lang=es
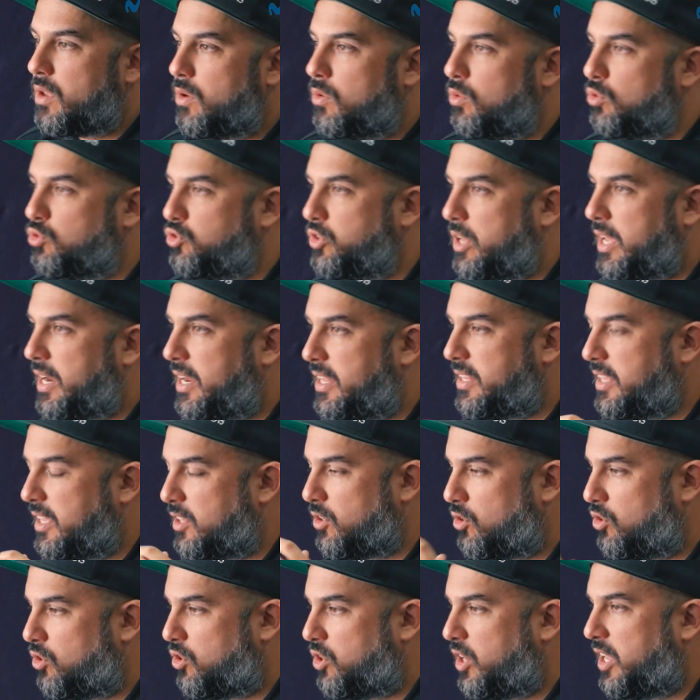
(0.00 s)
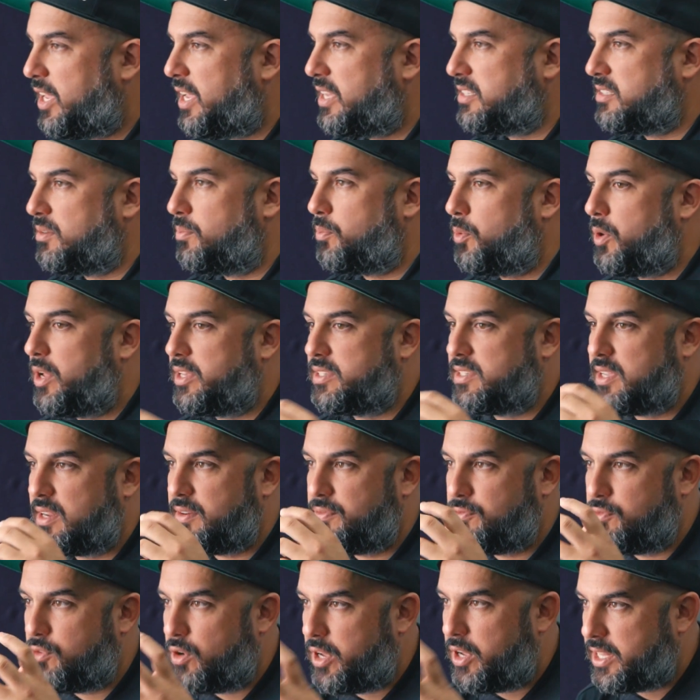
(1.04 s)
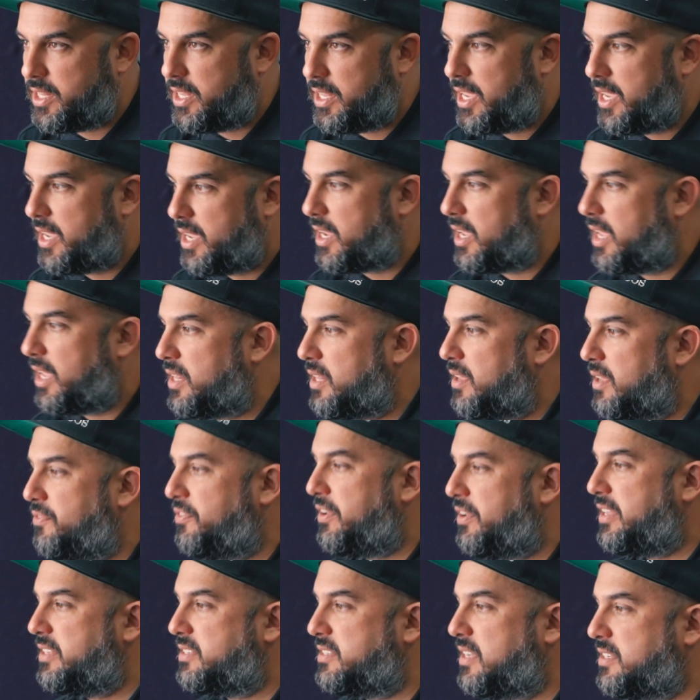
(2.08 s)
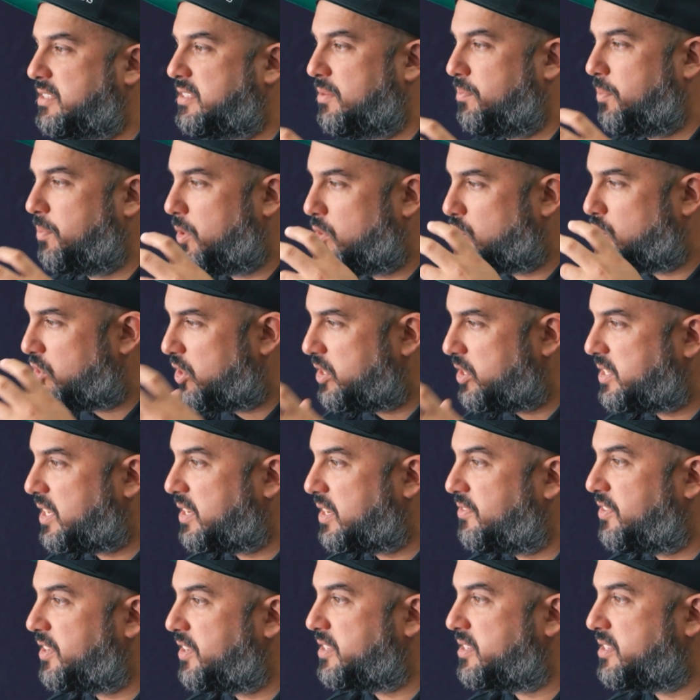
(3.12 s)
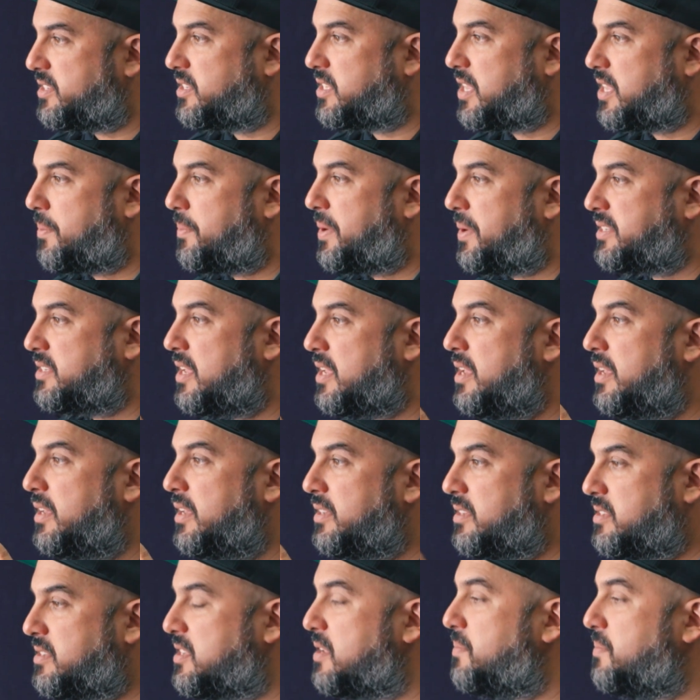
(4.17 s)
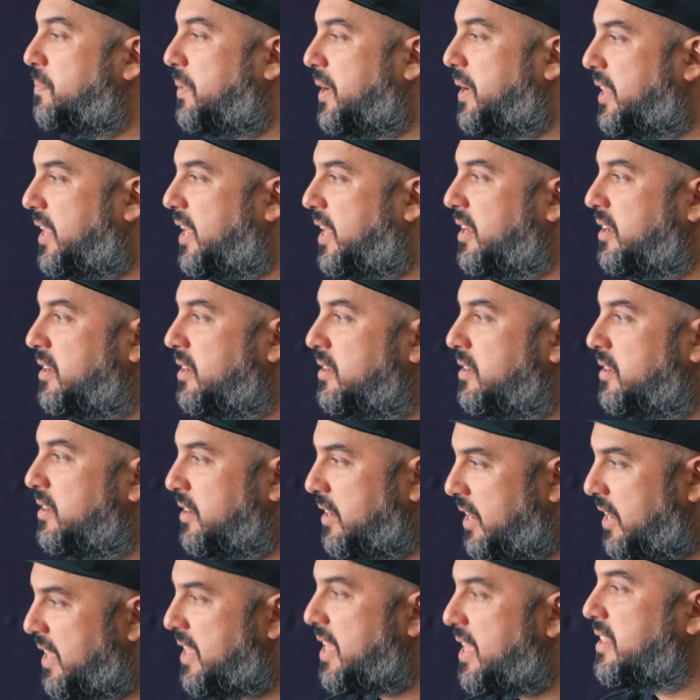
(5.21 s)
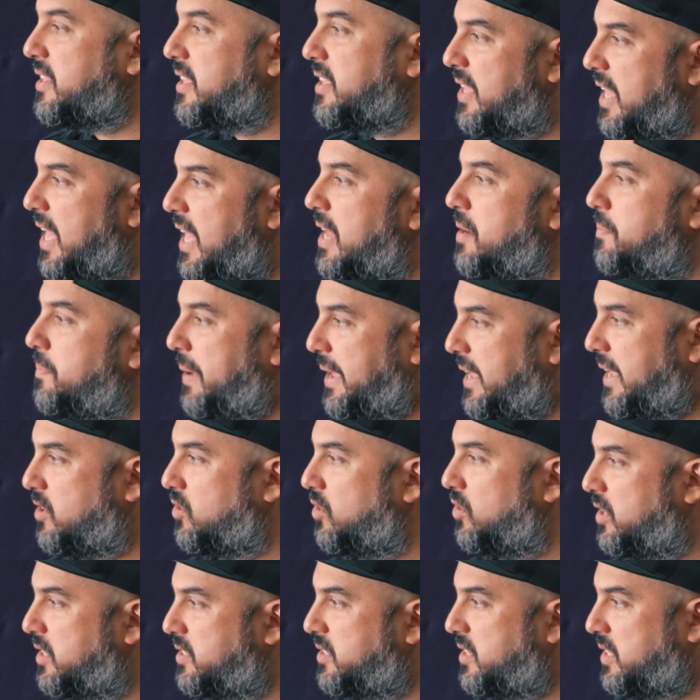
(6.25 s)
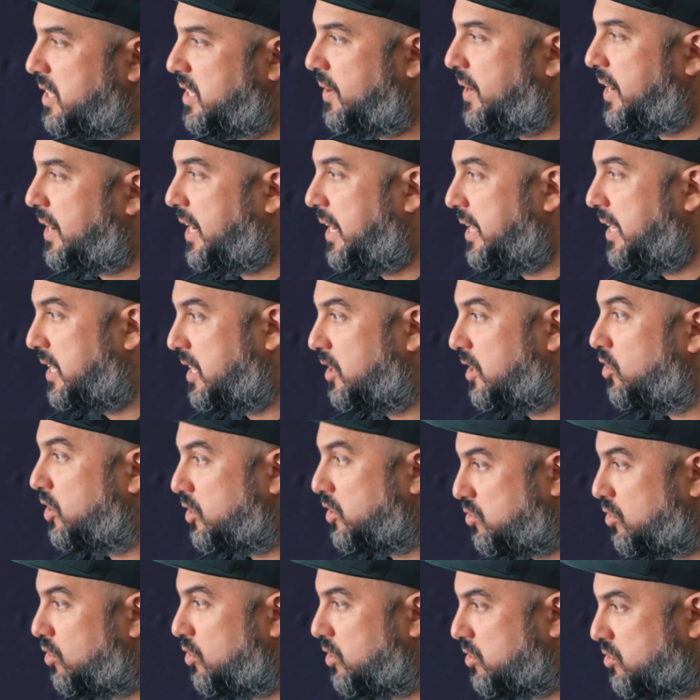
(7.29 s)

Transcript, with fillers: usar la tecnología, se puede ser fuerte en, en defensa, se puede utilizar diferentes sistemas sin perder la identidad del país con el que se trabaja. Y creo que eso es lo